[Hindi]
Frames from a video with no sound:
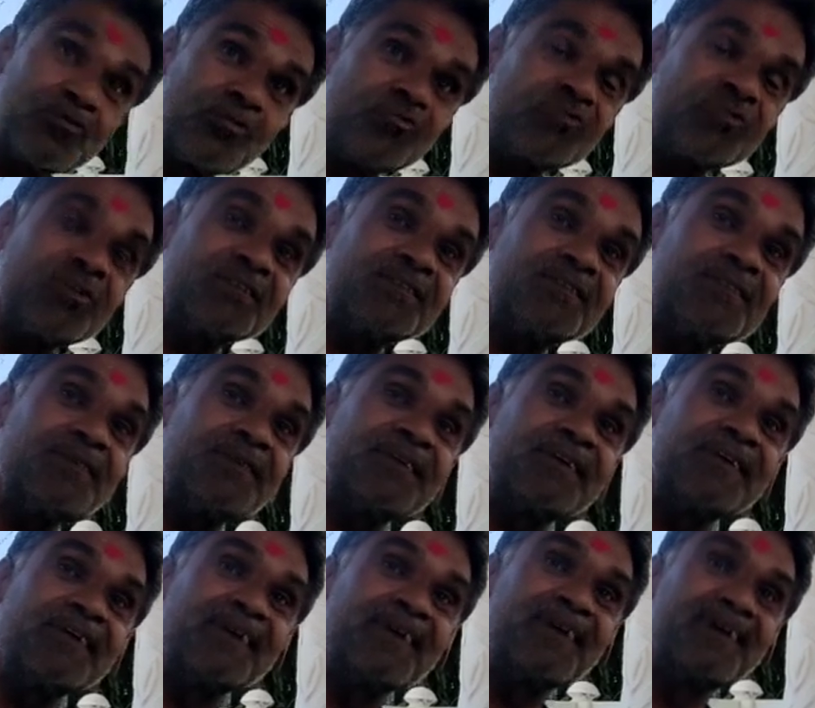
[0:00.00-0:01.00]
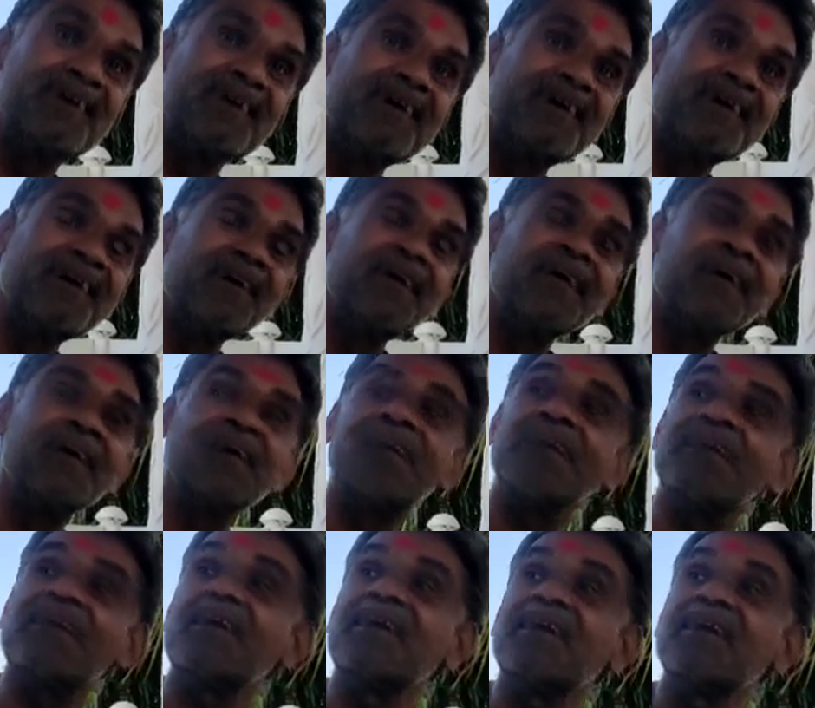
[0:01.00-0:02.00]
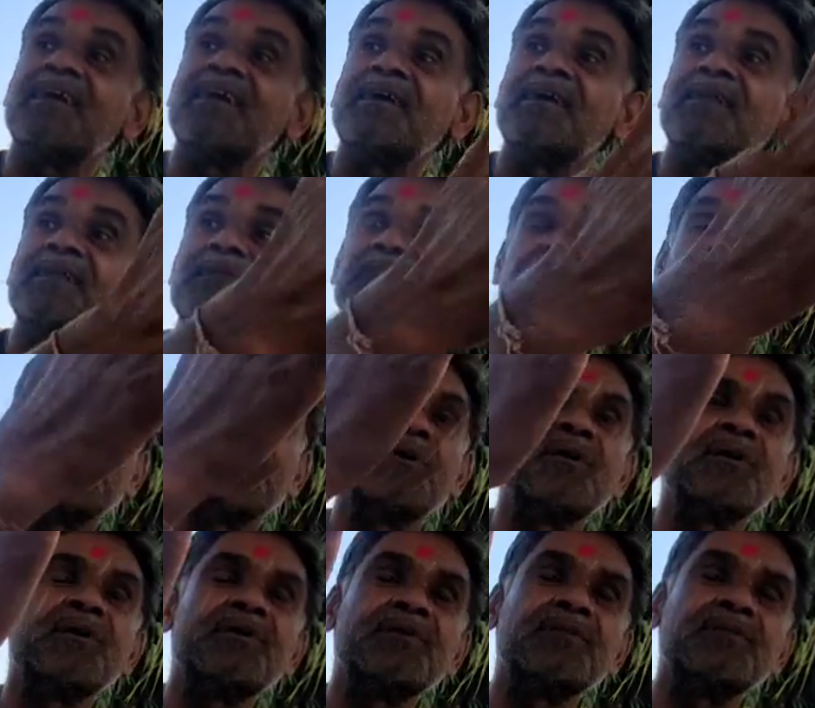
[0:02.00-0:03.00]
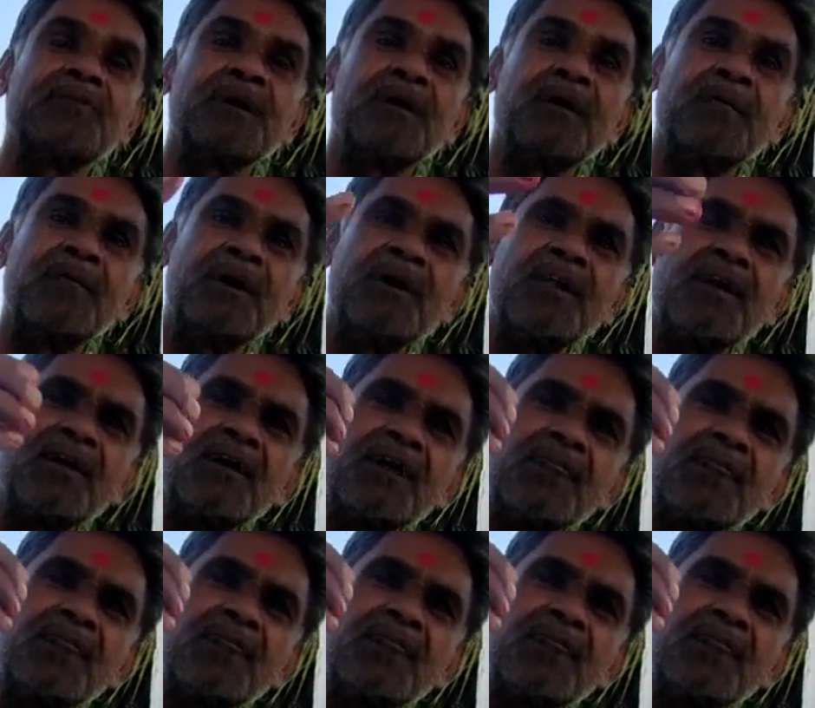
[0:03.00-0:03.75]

जो जो शर्त मंगी हम्म। कि मैं हमारा